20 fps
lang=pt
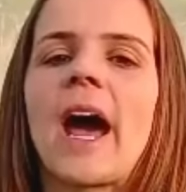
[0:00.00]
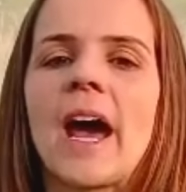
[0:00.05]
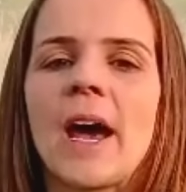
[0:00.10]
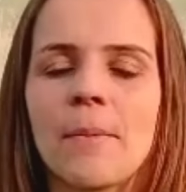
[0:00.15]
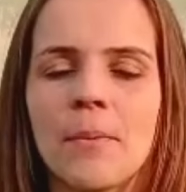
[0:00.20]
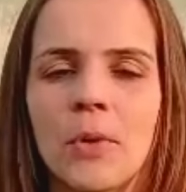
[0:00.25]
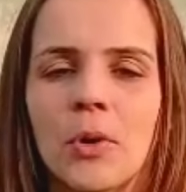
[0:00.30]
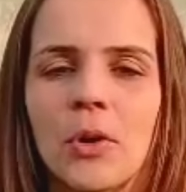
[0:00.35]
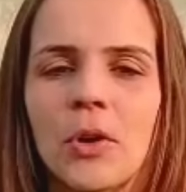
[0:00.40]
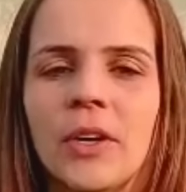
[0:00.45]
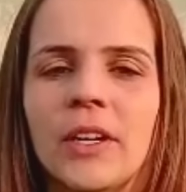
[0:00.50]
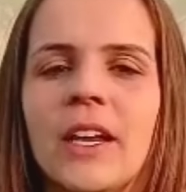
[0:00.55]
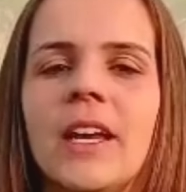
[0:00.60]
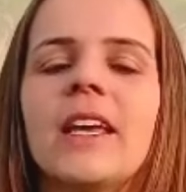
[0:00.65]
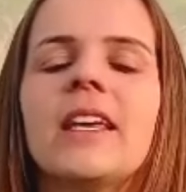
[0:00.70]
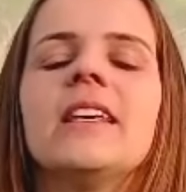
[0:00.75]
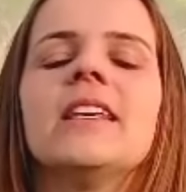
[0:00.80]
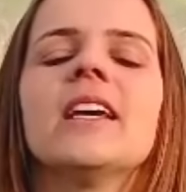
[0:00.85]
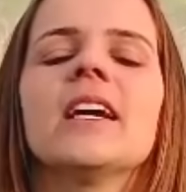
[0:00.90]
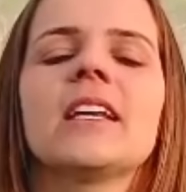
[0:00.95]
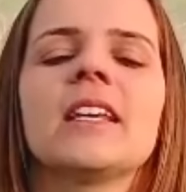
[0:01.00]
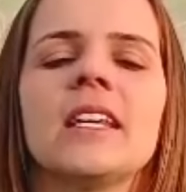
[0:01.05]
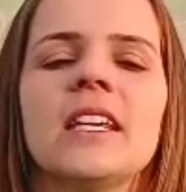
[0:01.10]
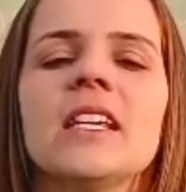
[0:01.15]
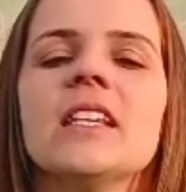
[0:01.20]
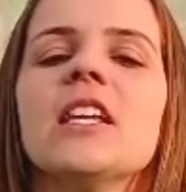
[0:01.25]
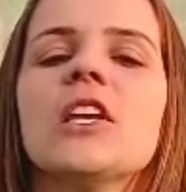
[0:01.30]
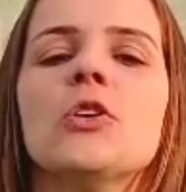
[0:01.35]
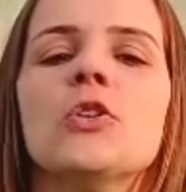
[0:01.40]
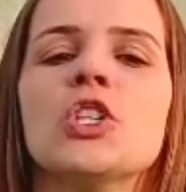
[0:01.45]
amora e a
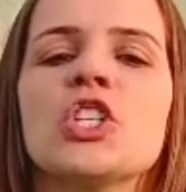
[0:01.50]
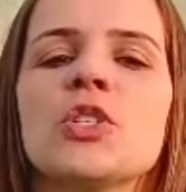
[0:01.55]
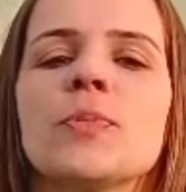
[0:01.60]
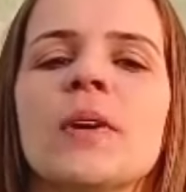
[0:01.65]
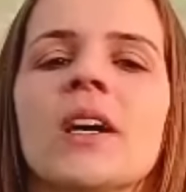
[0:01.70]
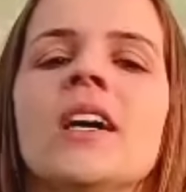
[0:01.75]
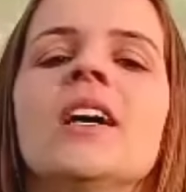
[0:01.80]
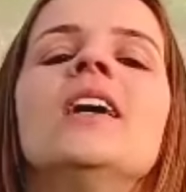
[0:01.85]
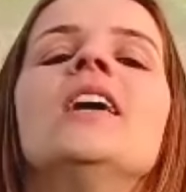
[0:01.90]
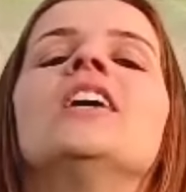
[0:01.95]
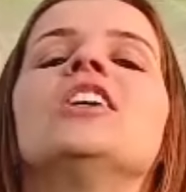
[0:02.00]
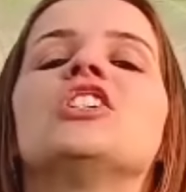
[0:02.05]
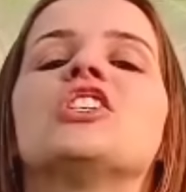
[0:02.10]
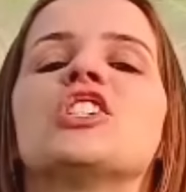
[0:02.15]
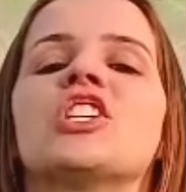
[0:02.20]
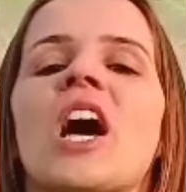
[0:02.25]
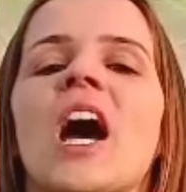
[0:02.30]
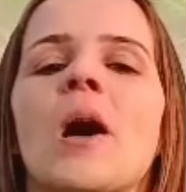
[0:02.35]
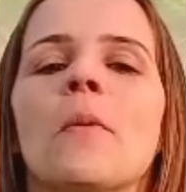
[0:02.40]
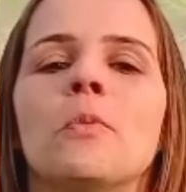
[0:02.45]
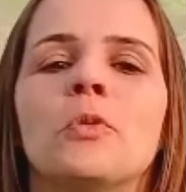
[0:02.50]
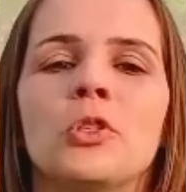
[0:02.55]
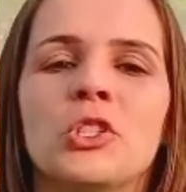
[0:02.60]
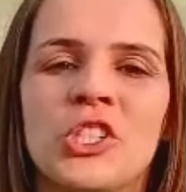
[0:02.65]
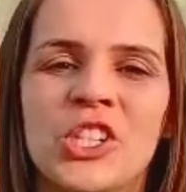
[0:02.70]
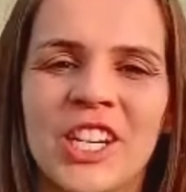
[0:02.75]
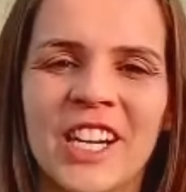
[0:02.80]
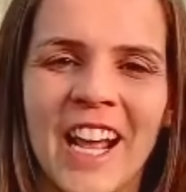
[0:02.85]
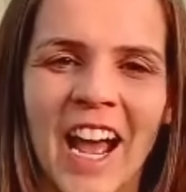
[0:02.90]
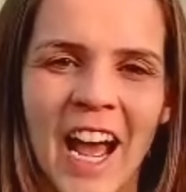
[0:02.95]
quinta e última,
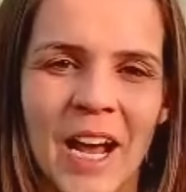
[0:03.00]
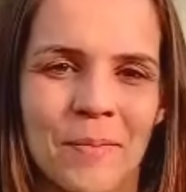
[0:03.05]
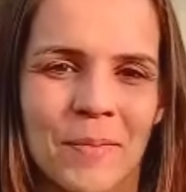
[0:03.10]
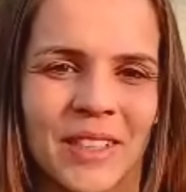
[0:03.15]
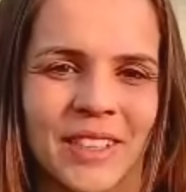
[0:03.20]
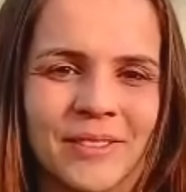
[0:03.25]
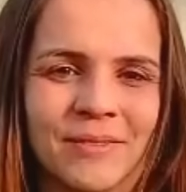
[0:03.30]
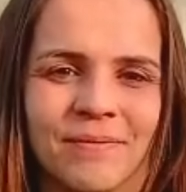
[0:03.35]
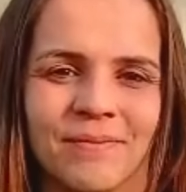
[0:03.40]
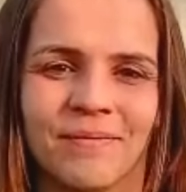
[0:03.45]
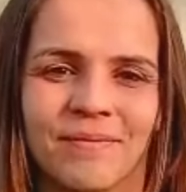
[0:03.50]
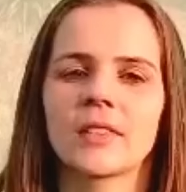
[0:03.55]
jabuticaba.